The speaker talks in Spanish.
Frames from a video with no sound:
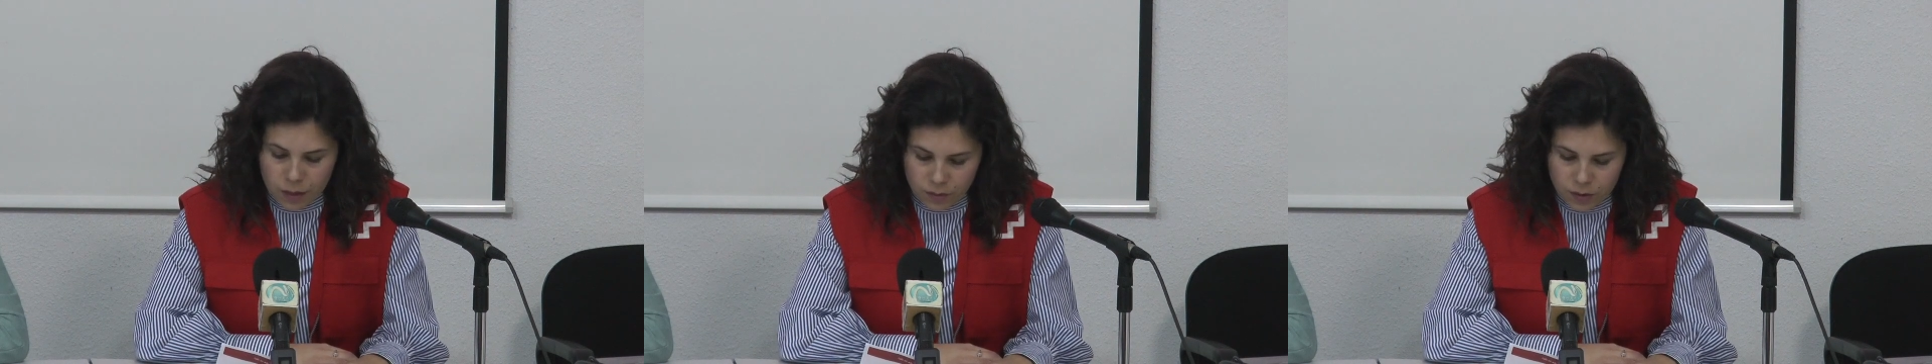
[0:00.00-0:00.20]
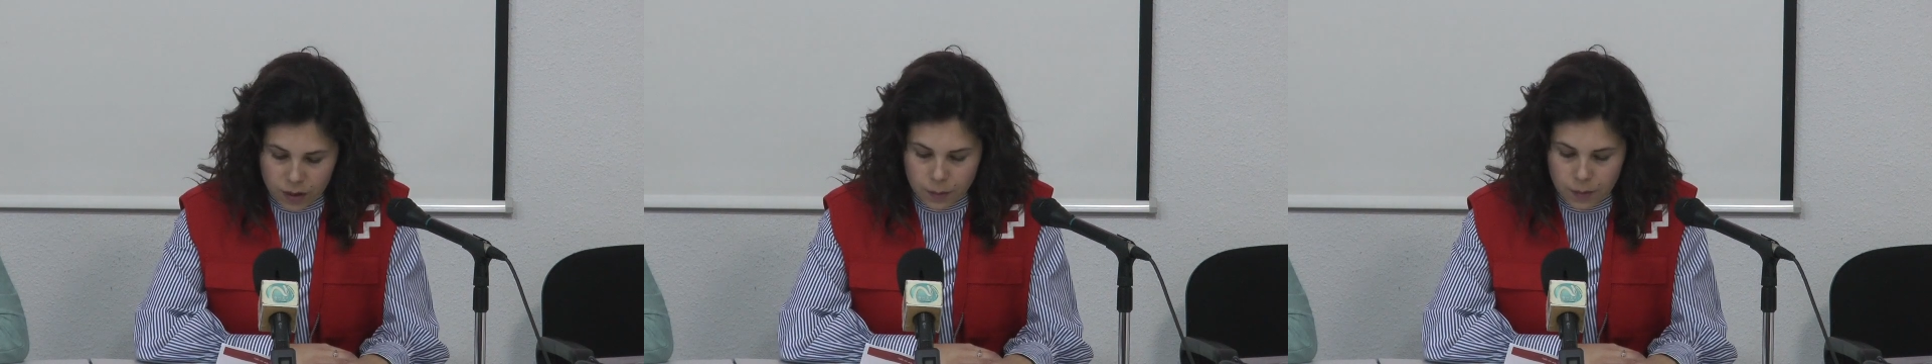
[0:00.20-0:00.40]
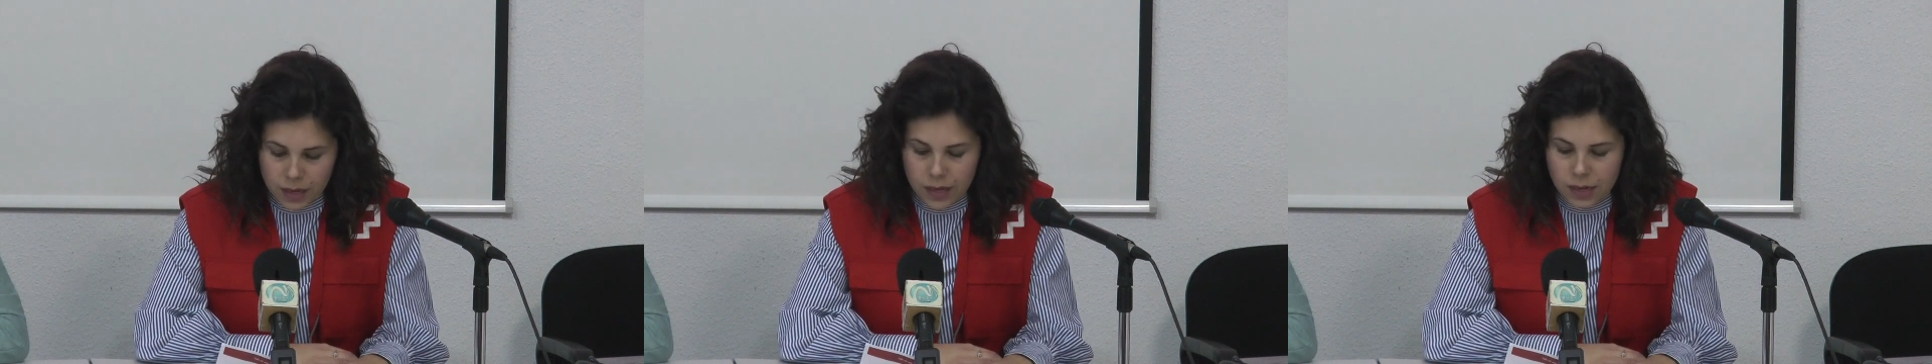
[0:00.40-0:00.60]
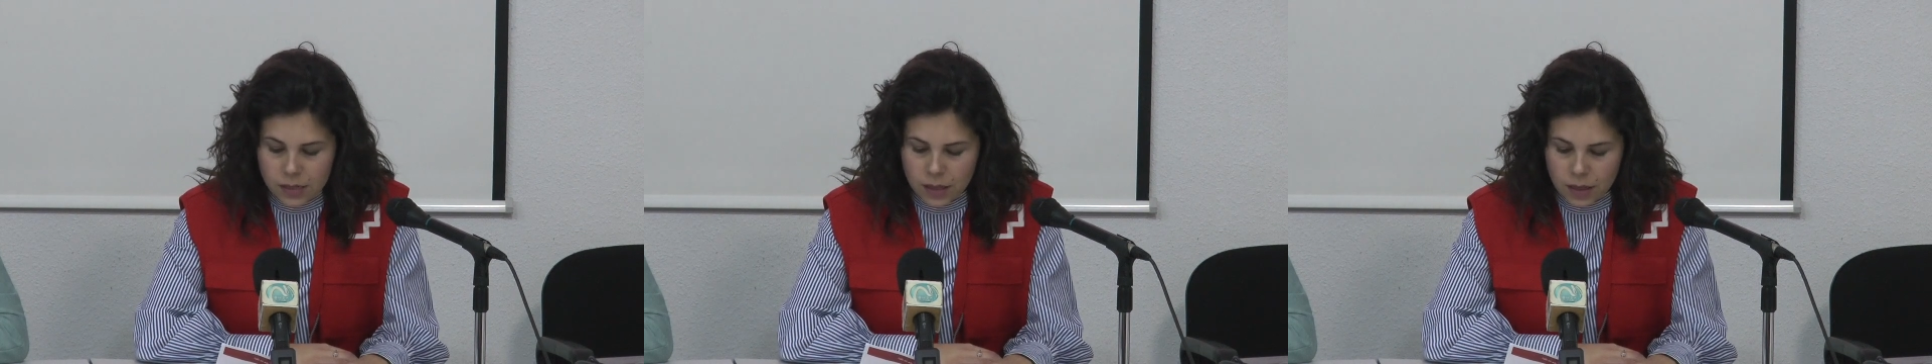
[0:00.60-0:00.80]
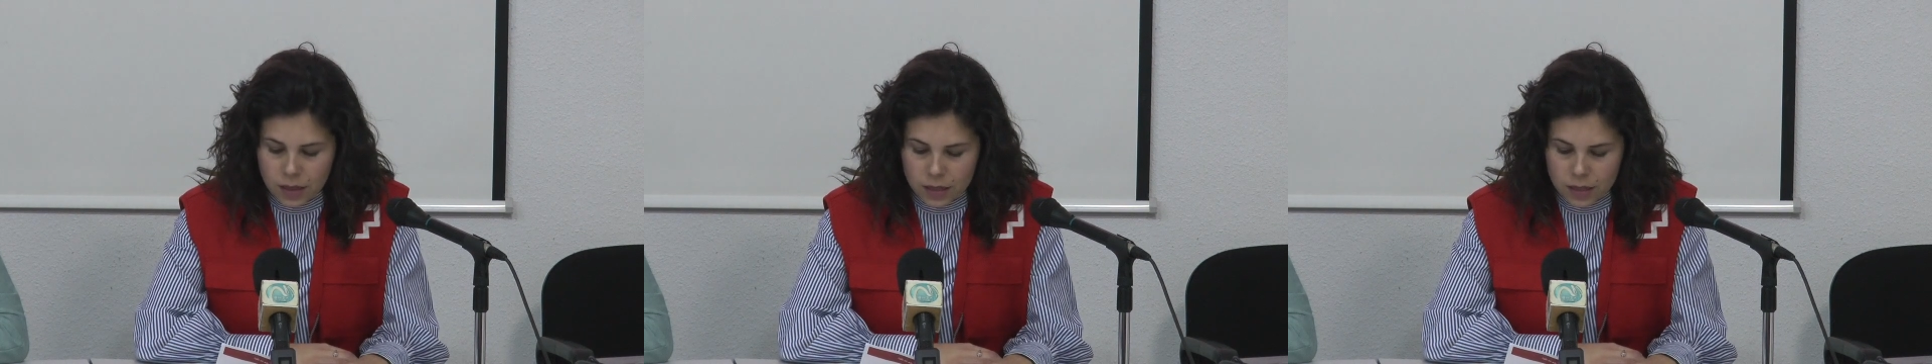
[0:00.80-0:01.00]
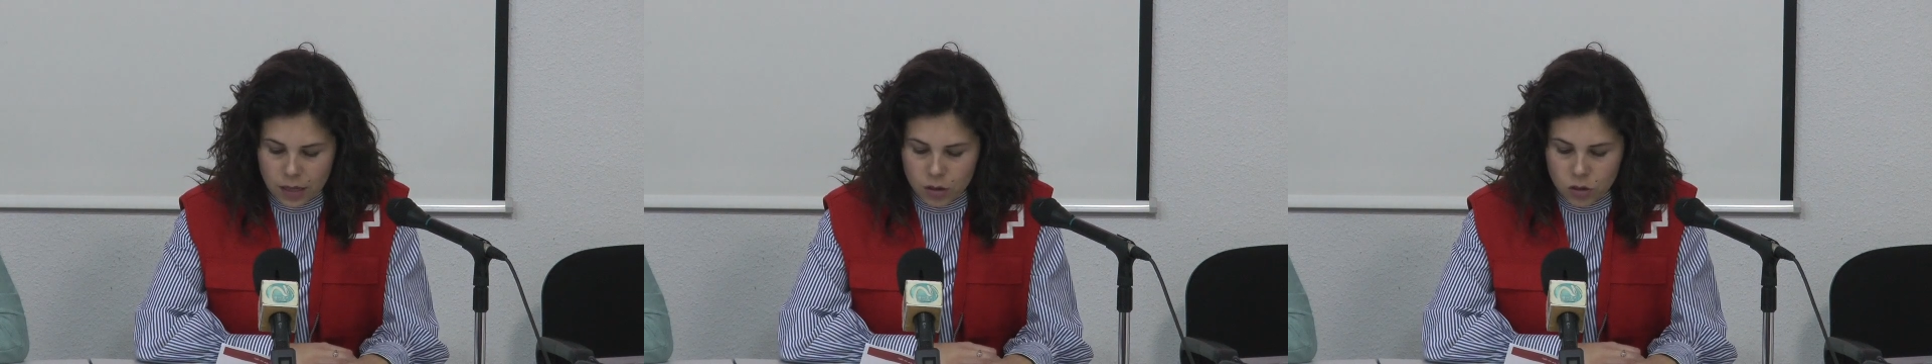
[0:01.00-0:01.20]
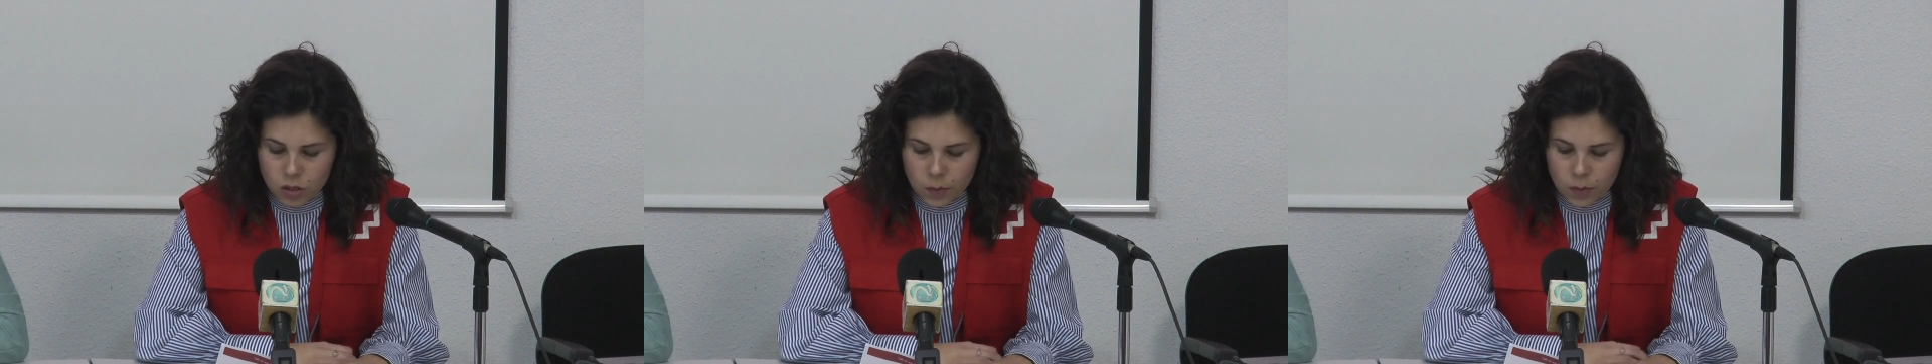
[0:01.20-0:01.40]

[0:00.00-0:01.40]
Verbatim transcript: enfermeras se desarrolla